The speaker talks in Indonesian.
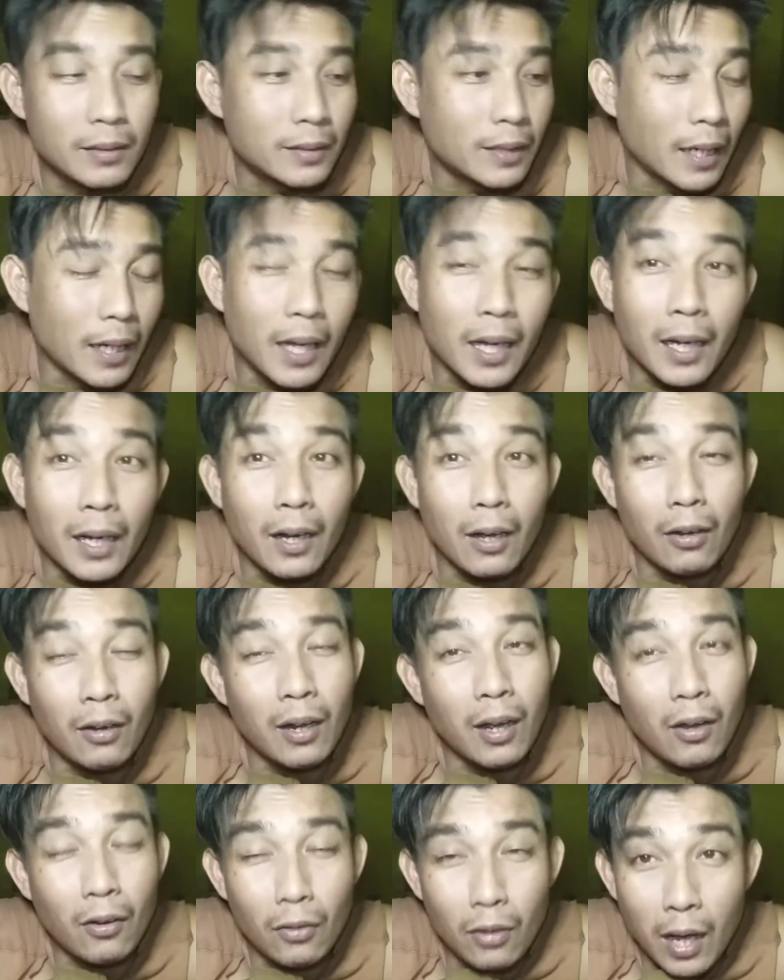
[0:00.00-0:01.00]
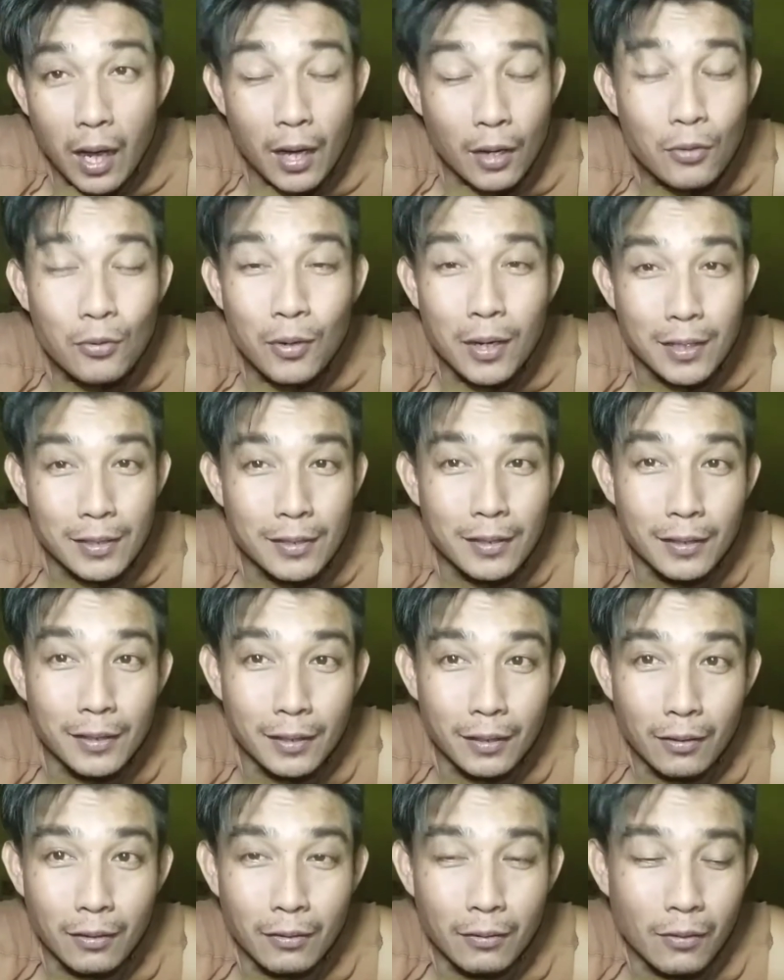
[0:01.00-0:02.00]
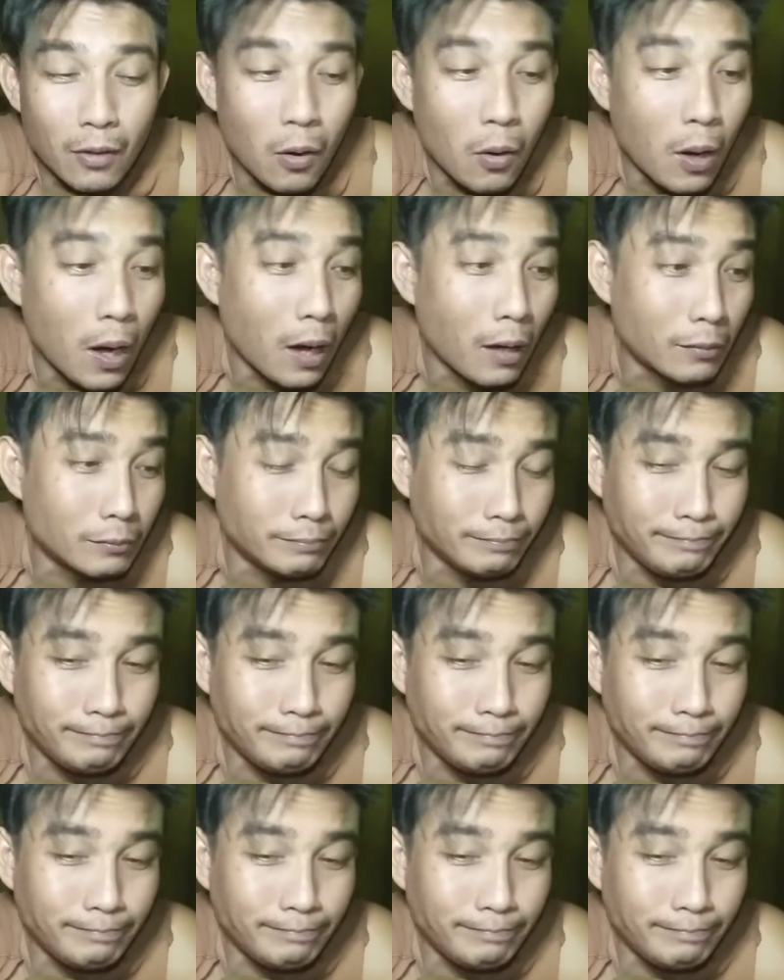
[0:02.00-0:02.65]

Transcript: kadang kan ada ada juga sih orang